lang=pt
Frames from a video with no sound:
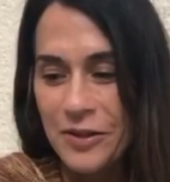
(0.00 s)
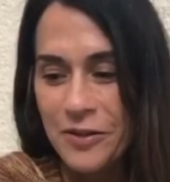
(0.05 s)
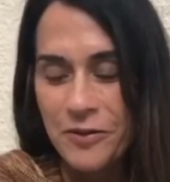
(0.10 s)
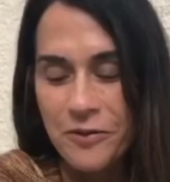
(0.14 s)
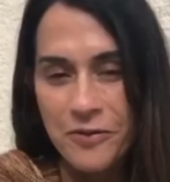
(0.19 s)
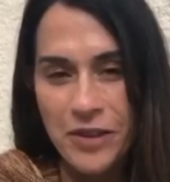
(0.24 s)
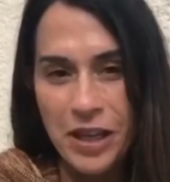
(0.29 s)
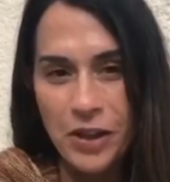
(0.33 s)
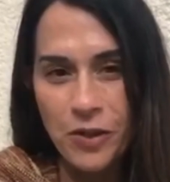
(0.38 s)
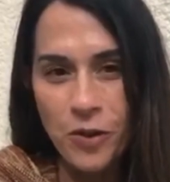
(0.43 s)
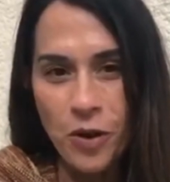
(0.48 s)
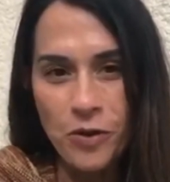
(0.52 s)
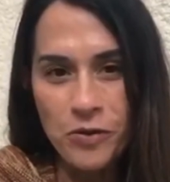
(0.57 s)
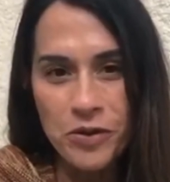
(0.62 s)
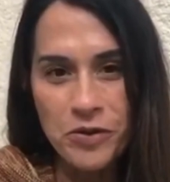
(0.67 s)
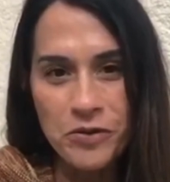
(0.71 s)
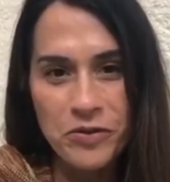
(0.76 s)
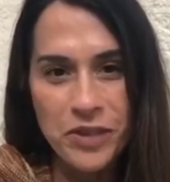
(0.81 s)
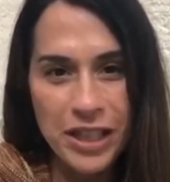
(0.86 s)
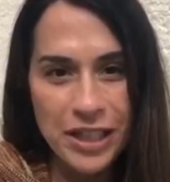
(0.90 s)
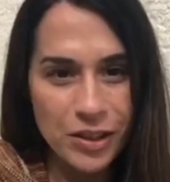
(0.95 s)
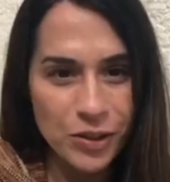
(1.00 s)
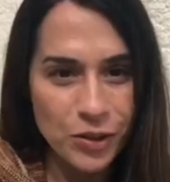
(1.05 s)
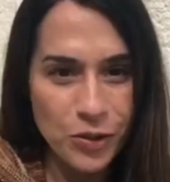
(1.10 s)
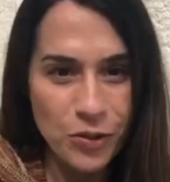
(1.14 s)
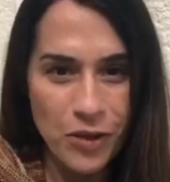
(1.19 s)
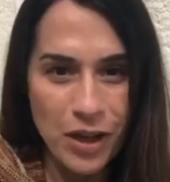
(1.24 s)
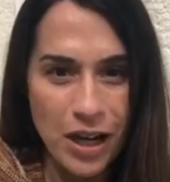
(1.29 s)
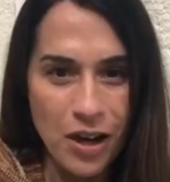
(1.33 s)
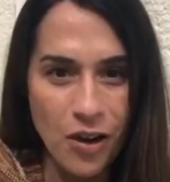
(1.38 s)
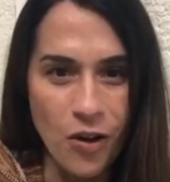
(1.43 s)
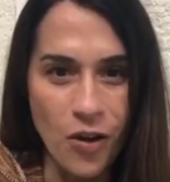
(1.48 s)
vai convivendo com
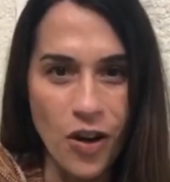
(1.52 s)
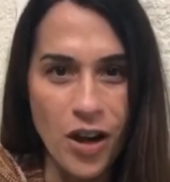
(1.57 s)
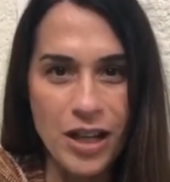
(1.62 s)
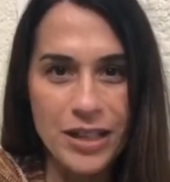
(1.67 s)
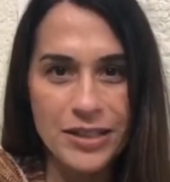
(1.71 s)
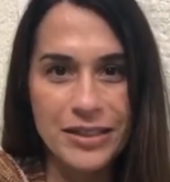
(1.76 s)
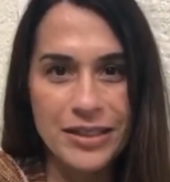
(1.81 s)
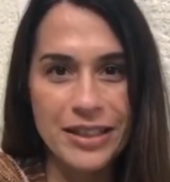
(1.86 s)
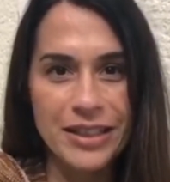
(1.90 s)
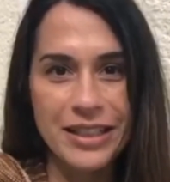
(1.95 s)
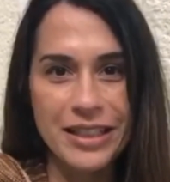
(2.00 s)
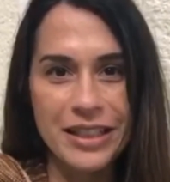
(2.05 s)
a Rosa